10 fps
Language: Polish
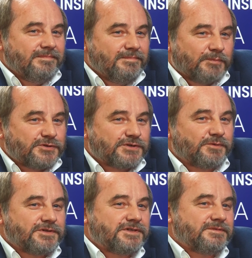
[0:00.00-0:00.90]
bo
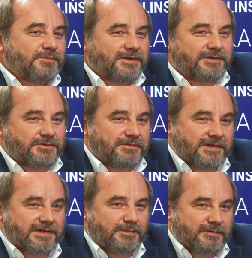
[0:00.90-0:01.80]
przyszłość młodego
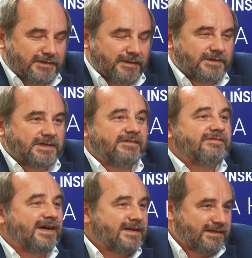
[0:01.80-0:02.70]
człowieka powinna być
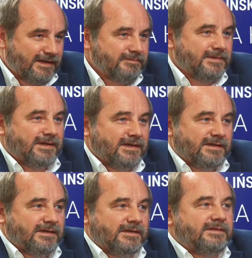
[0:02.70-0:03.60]
efektem
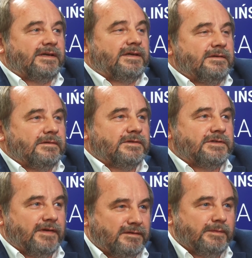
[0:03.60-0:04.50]
y, takiego
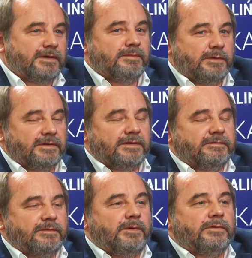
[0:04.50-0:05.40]
świadomego, mądrego
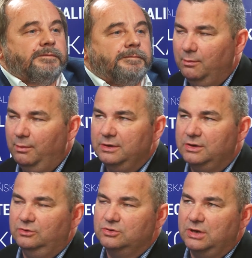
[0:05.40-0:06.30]
wyboru. Panie
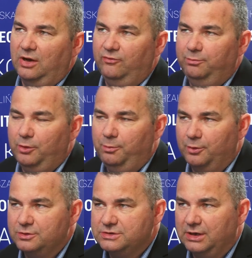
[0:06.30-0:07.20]
doktorze, a w
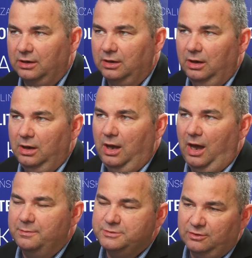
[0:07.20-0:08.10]
proporcjach
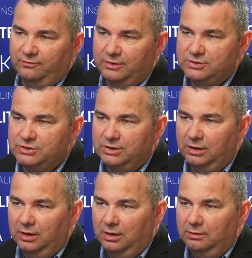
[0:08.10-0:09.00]

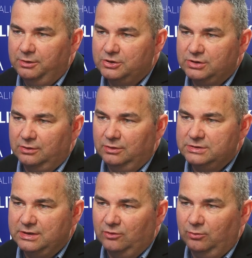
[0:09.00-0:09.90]
absolwenci pierwszego
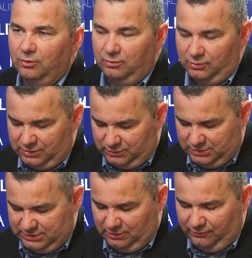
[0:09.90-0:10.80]
liceum
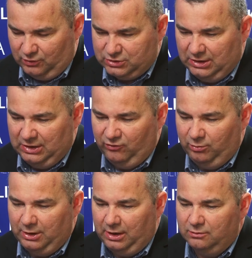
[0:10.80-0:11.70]
ogólnokształcącego w Koszalnie
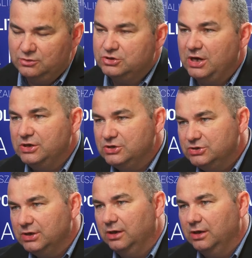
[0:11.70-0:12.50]
wybierają części